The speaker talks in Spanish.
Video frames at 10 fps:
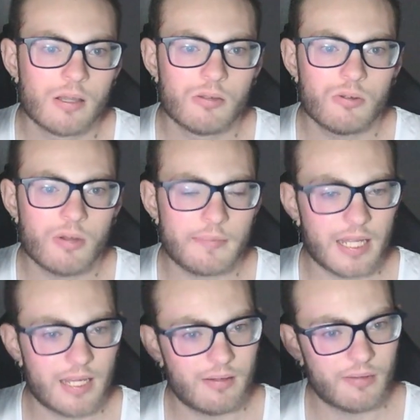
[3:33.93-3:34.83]

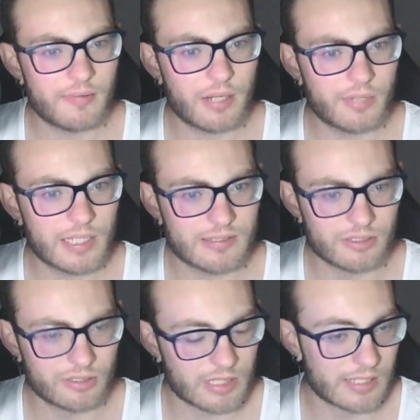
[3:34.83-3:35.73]
9, 9
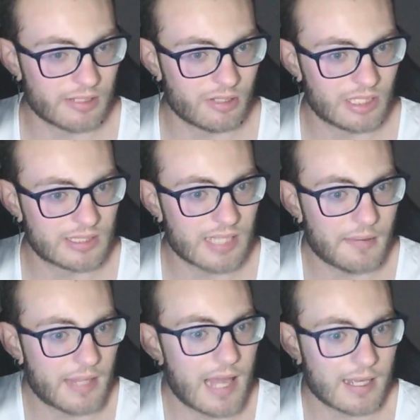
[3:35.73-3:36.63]
euritos que yo ni
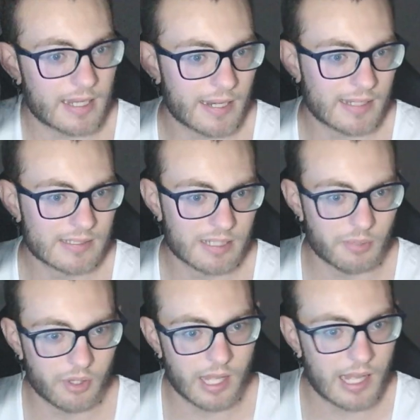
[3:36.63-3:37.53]
sabía que se
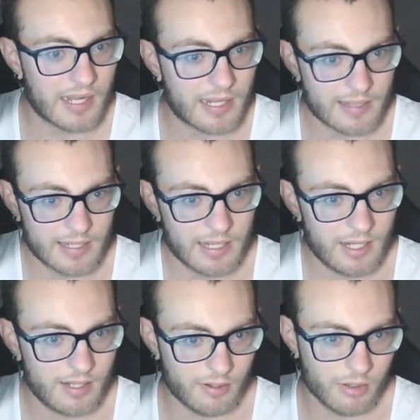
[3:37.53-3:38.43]
podía ganar
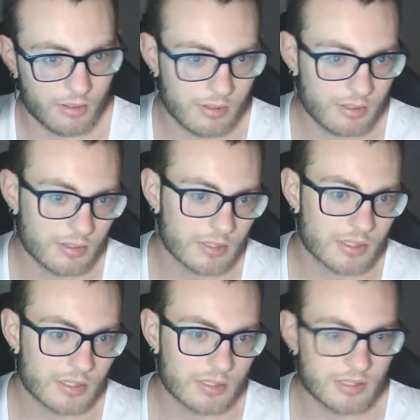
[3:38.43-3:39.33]
dinero,
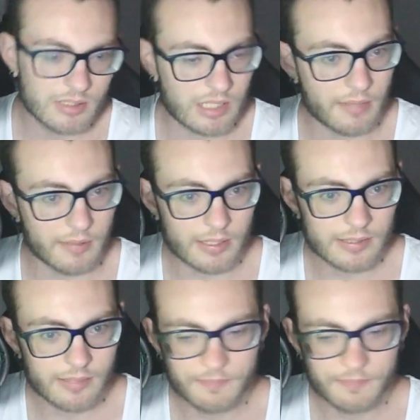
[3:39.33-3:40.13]
¿sabes?